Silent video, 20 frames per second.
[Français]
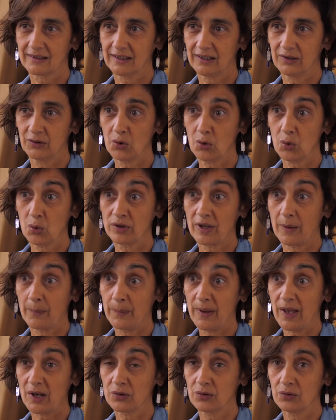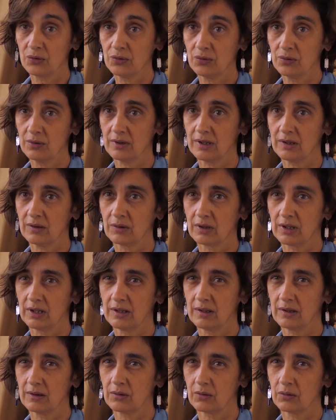Et donc, on a perdu et donc,
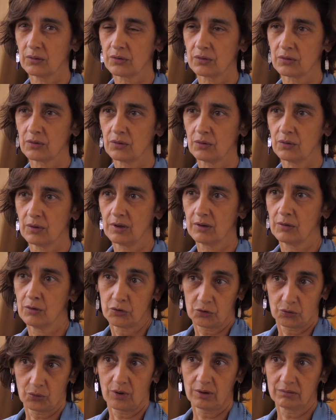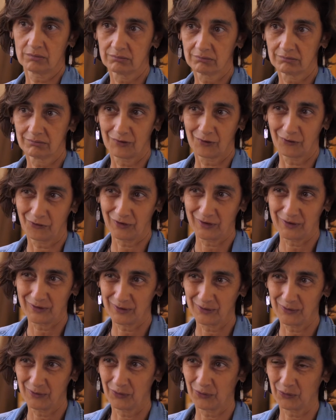le soin, en fait,
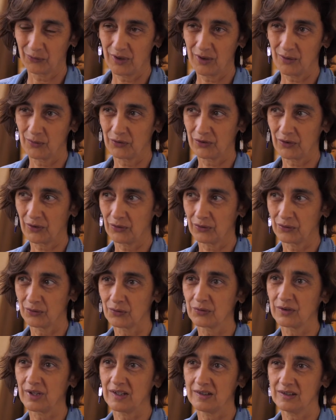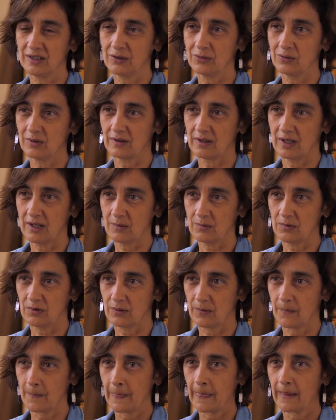le soin au sens non technique du
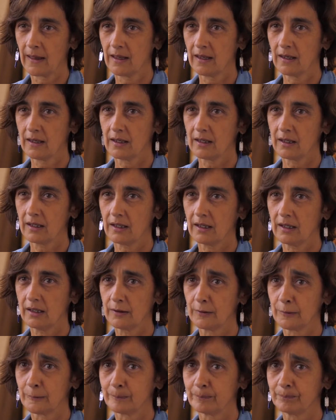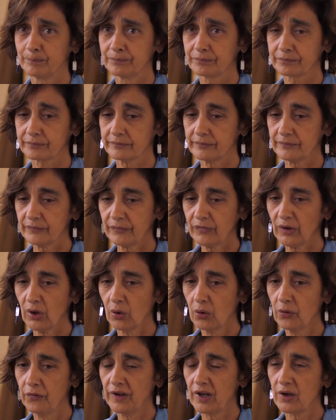terme. Et euh,
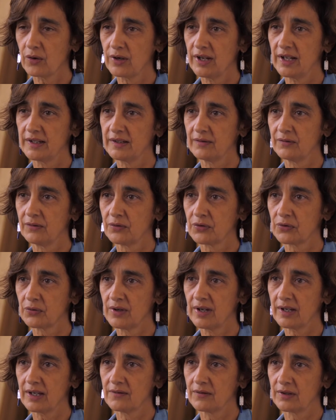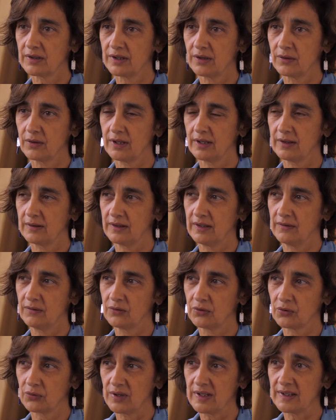refaire collectif de soins, réinventer
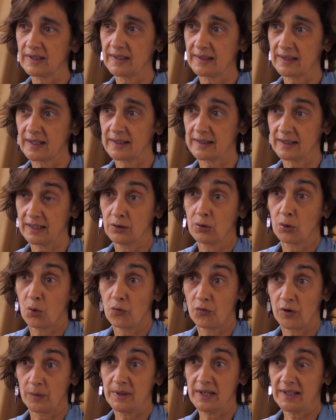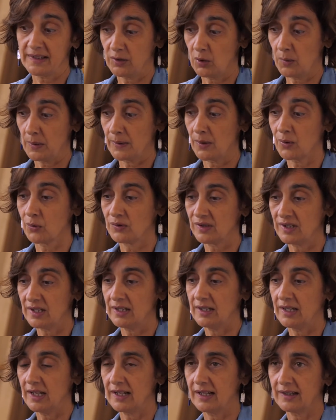collectif de soins, c'est ça. Et donc, on voit bien que c'est complètement
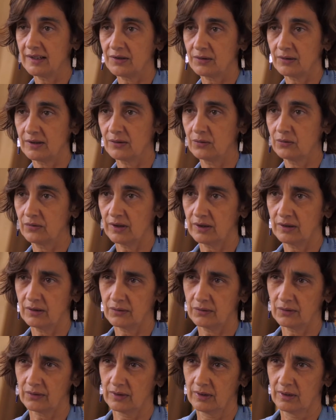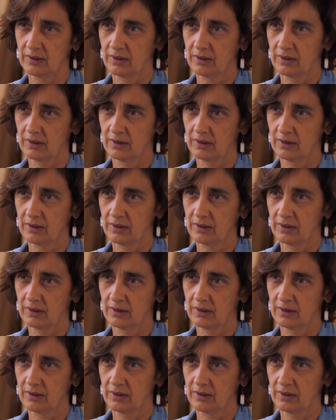aussi lié à la question de la gouvernance.